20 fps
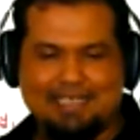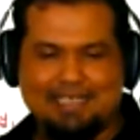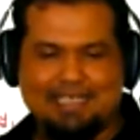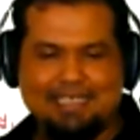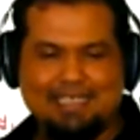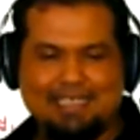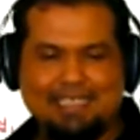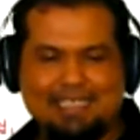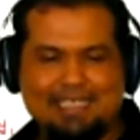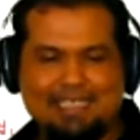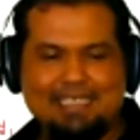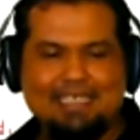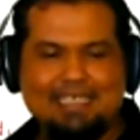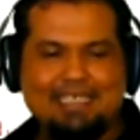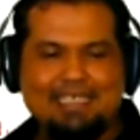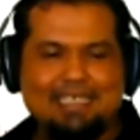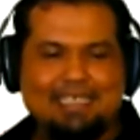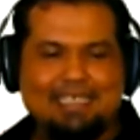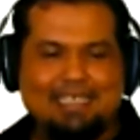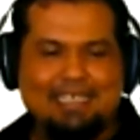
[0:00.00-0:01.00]
Oke, jadi
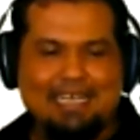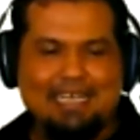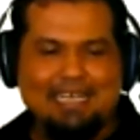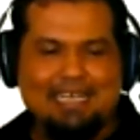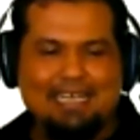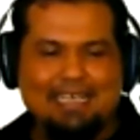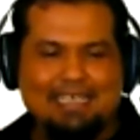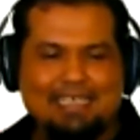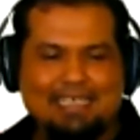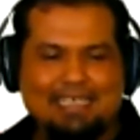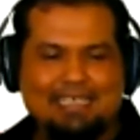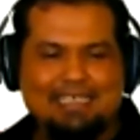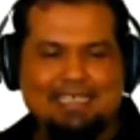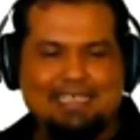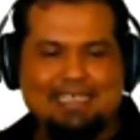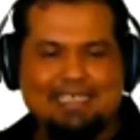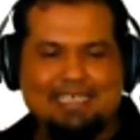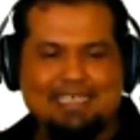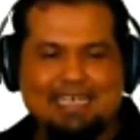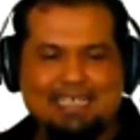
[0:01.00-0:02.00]
daerah
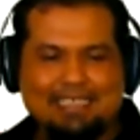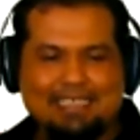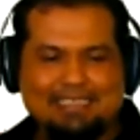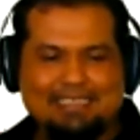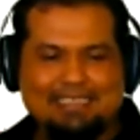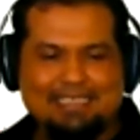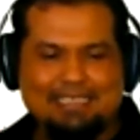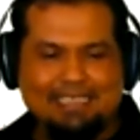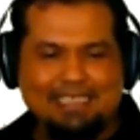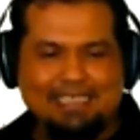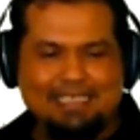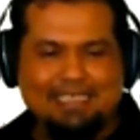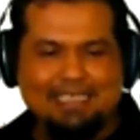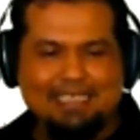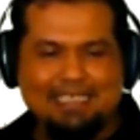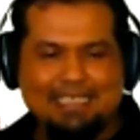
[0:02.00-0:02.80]
yang diarsir